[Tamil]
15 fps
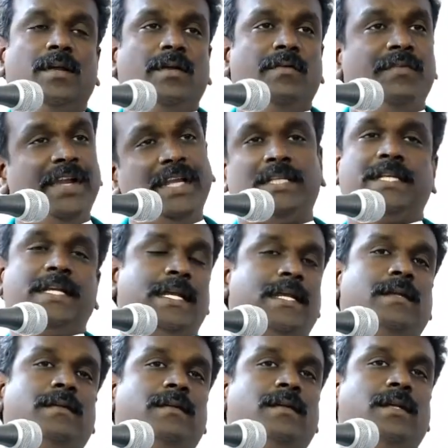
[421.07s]
வீழ்ச்சி
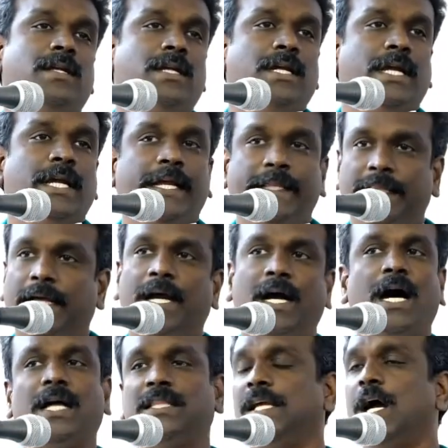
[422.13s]
இந்த
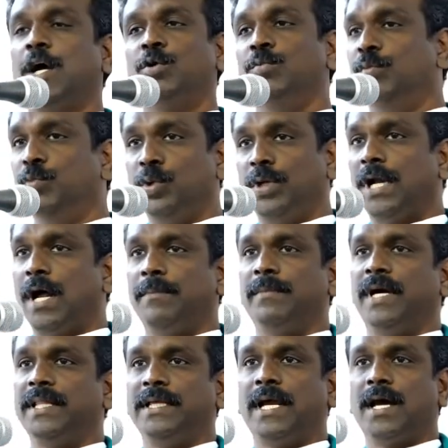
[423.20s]
ஆதி ஆகும் மூன்றாம்
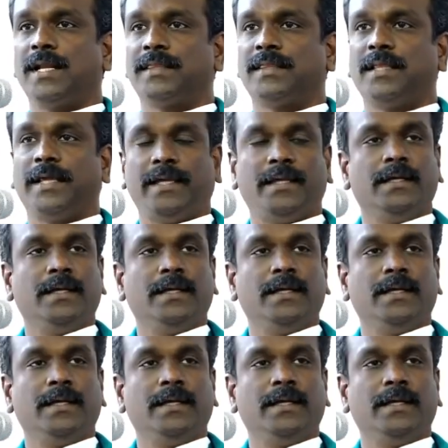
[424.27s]
அதிகாரத்தை